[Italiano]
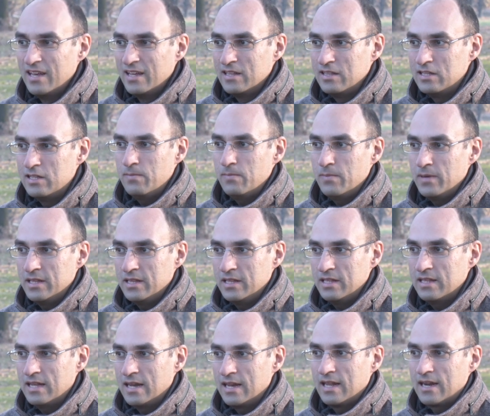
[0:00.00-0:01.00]

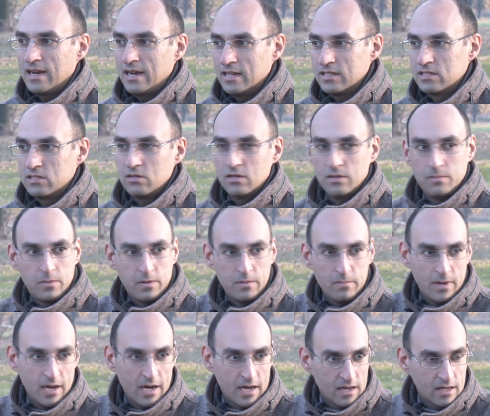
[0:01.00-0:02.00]
dipende dalla relazione
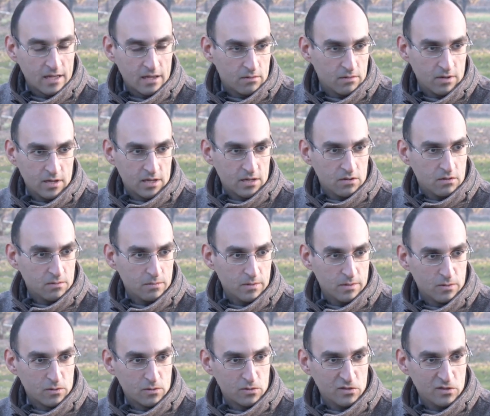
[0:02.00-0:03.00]
primaria che è quella che noi
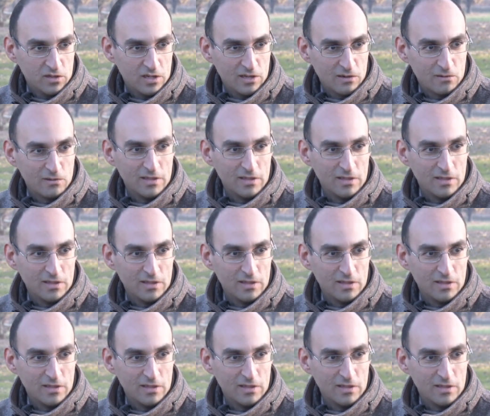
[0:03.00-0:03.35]
abbiamo con Dio.